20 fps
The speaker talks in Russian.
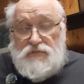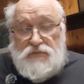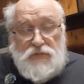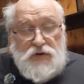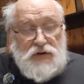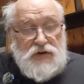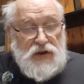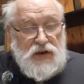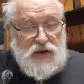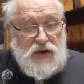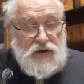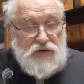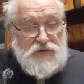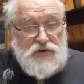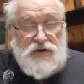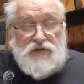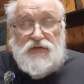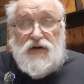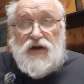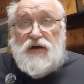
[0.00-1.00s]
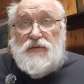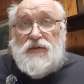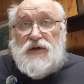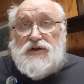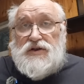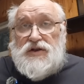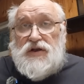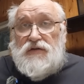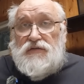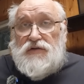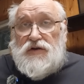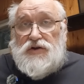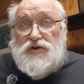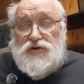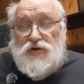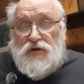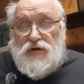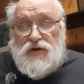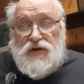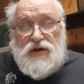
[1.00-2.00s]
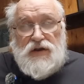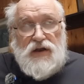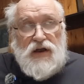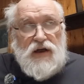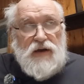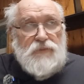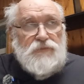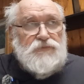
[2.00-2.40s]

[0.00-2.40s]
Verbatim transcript: Вот такая вот сверхмассивная черная дыра.